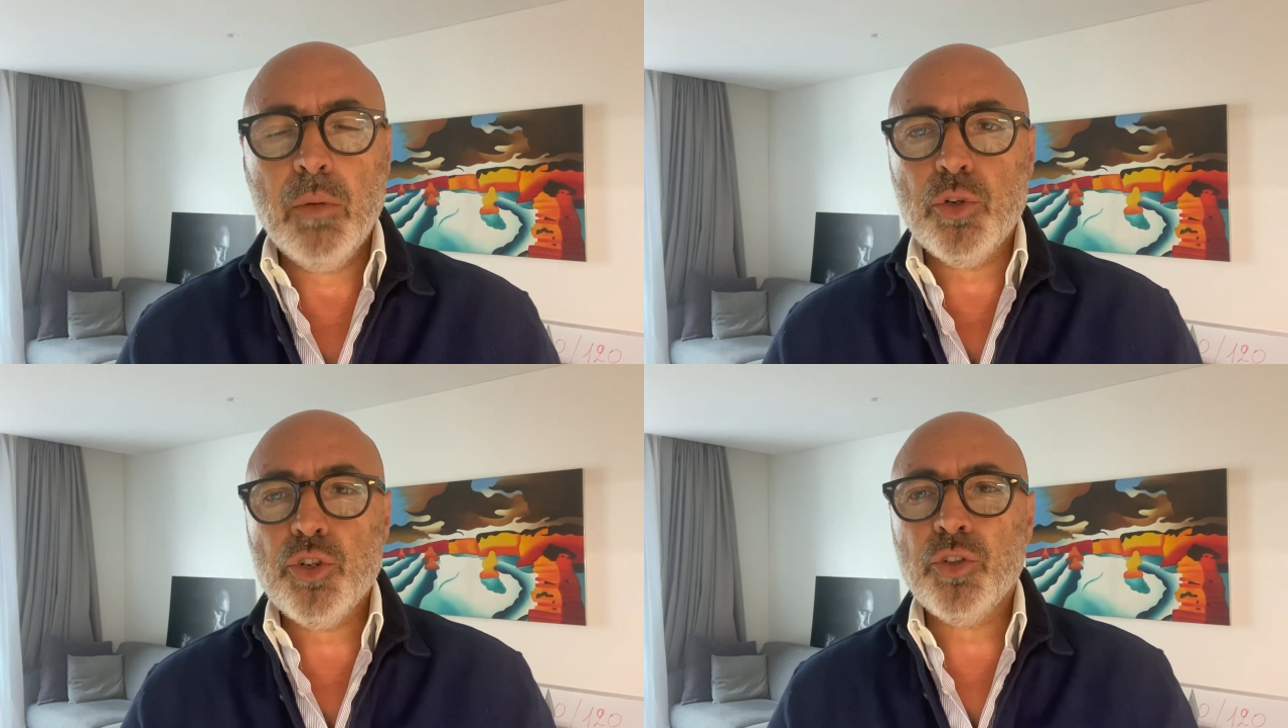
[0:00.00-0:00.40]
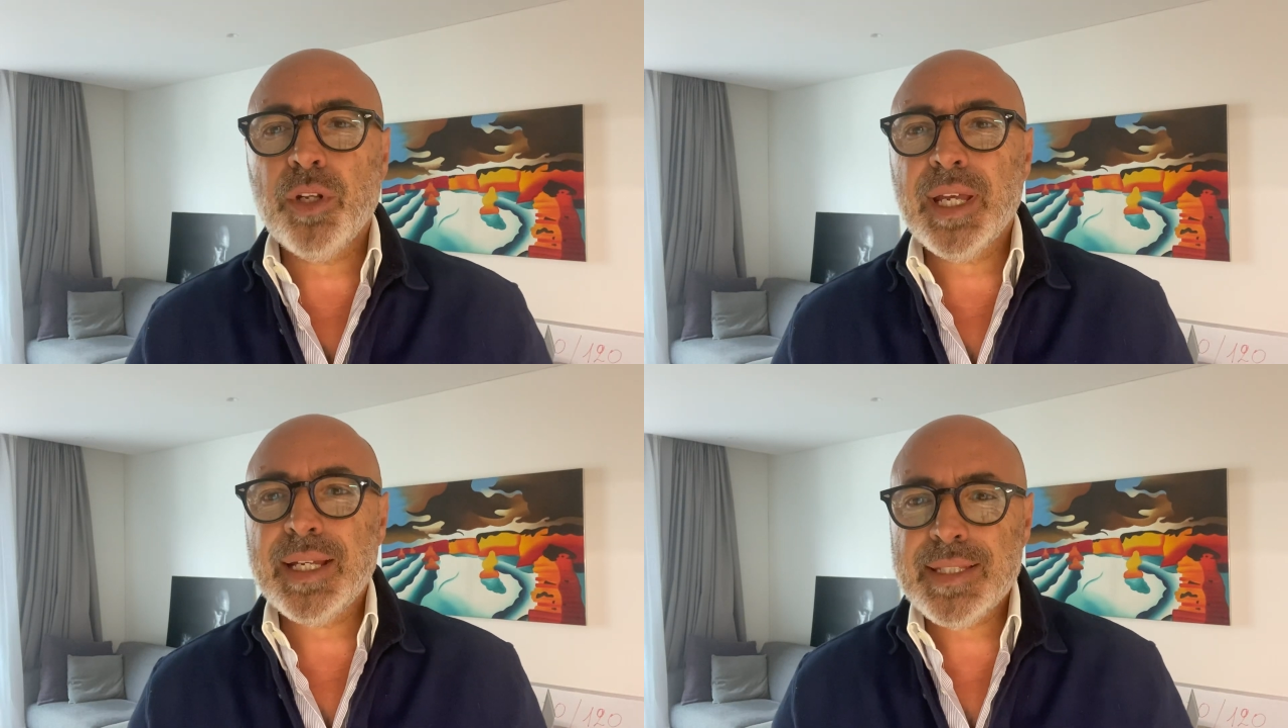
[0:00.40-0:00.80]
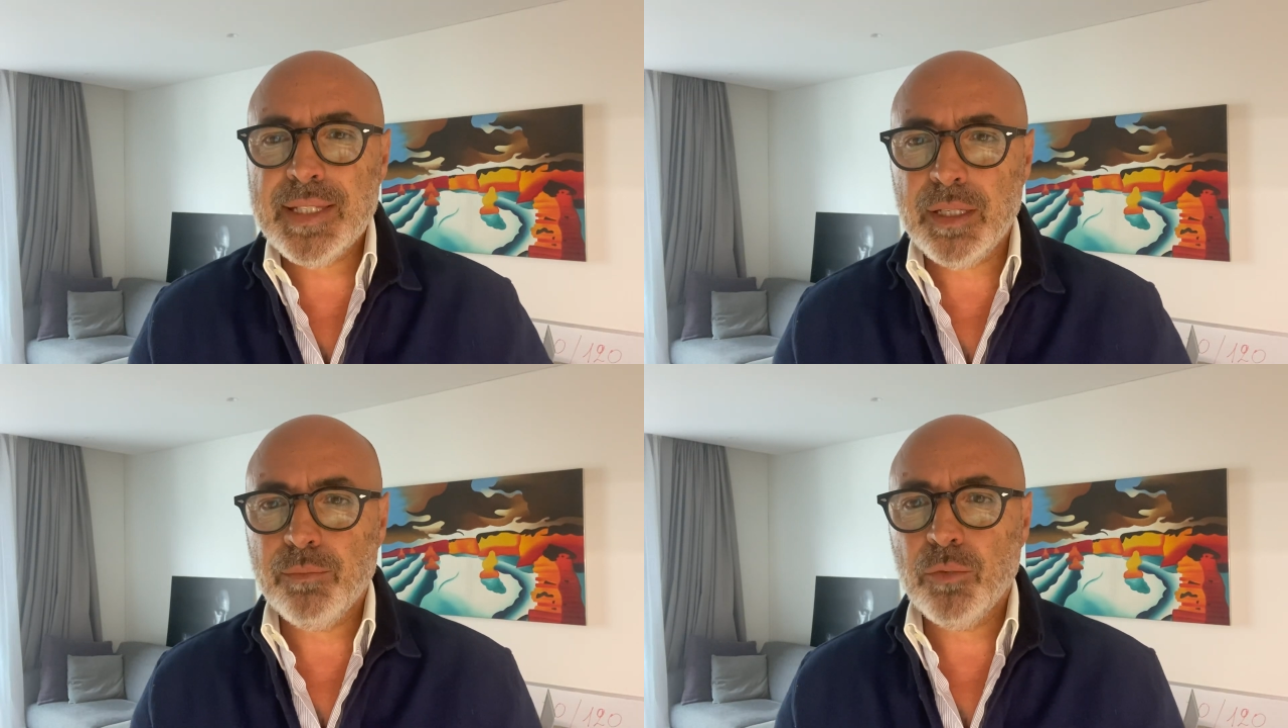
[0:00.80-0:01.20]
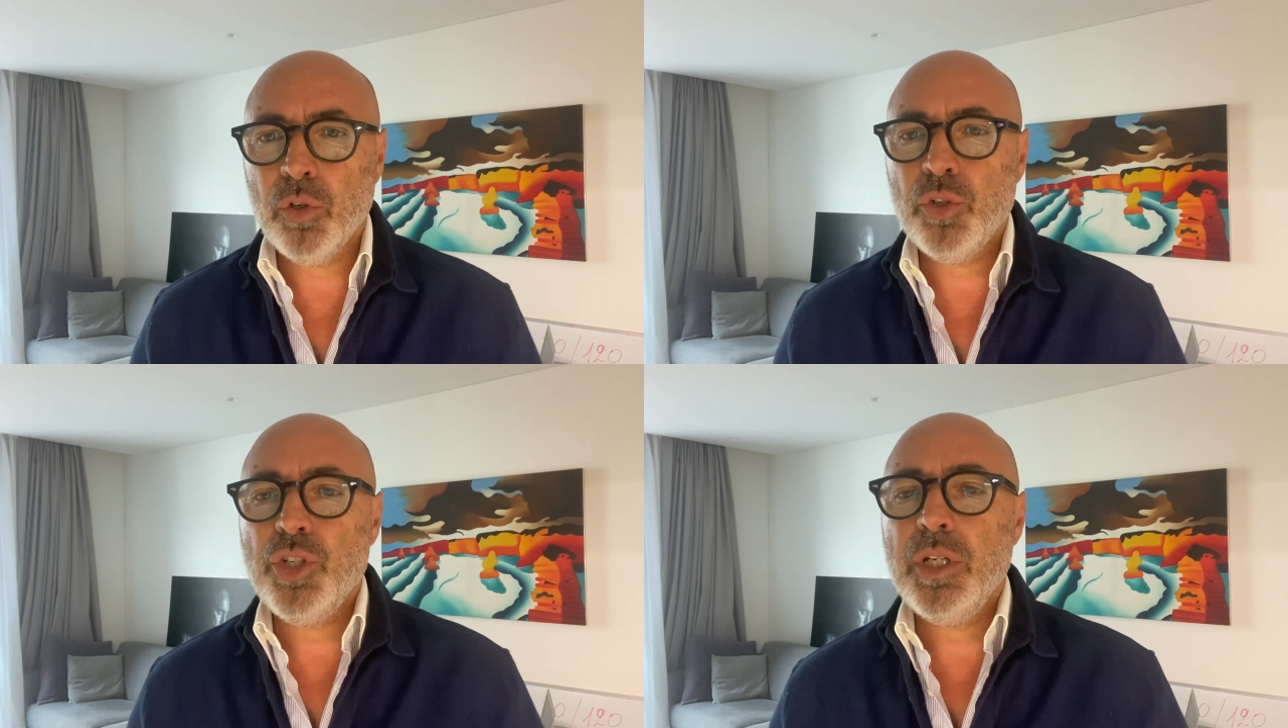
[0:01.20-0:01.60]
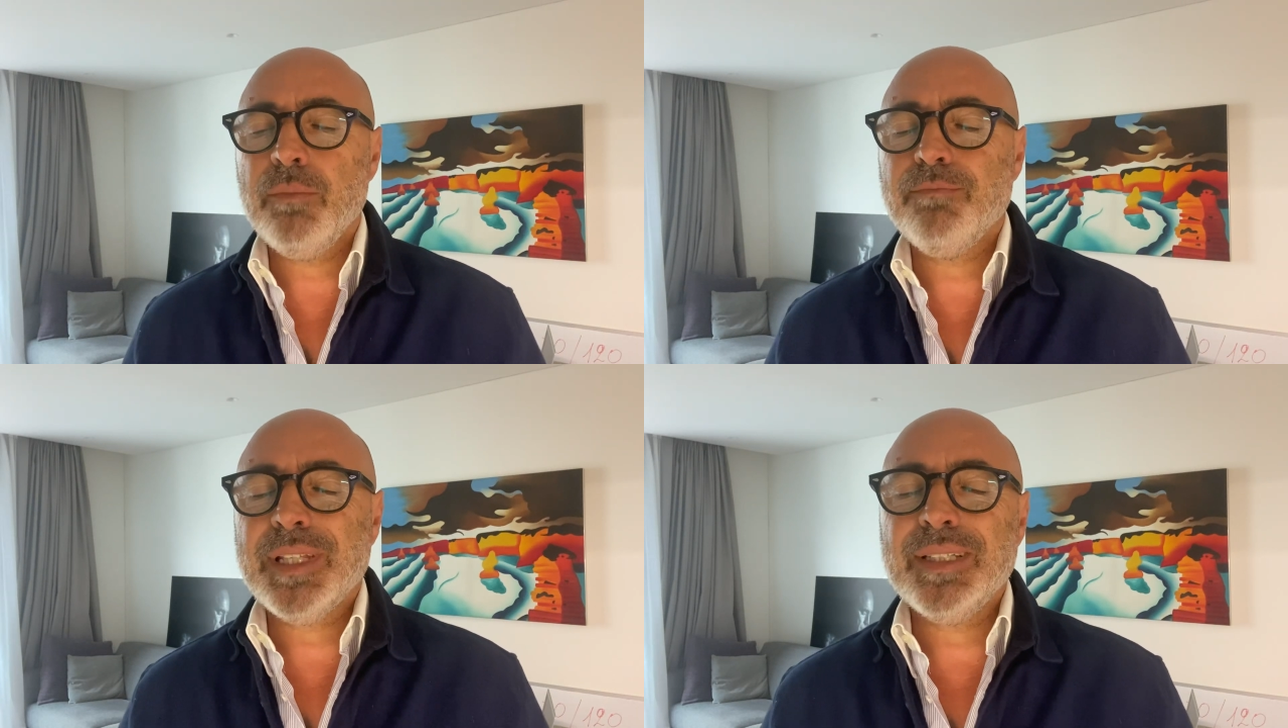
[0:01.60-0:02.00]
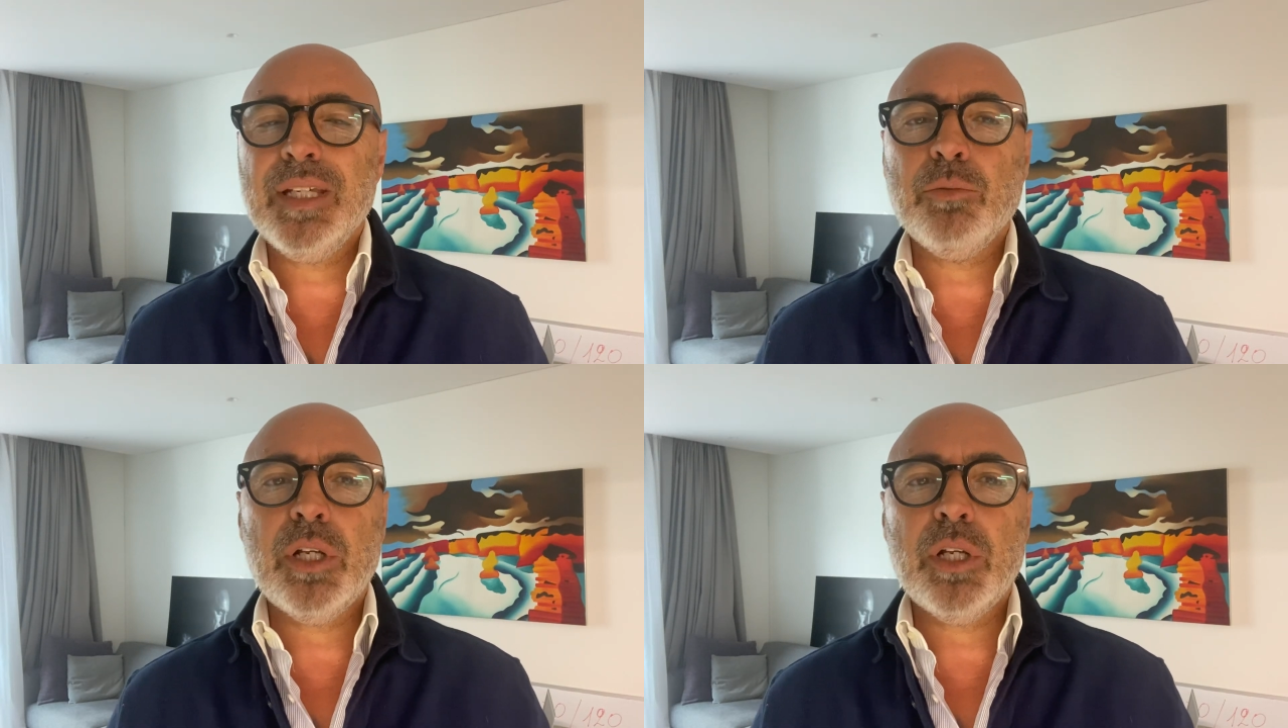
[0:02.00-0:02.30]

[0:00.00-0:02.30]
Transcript: Buongiorno ragazzi, oggi trattiamo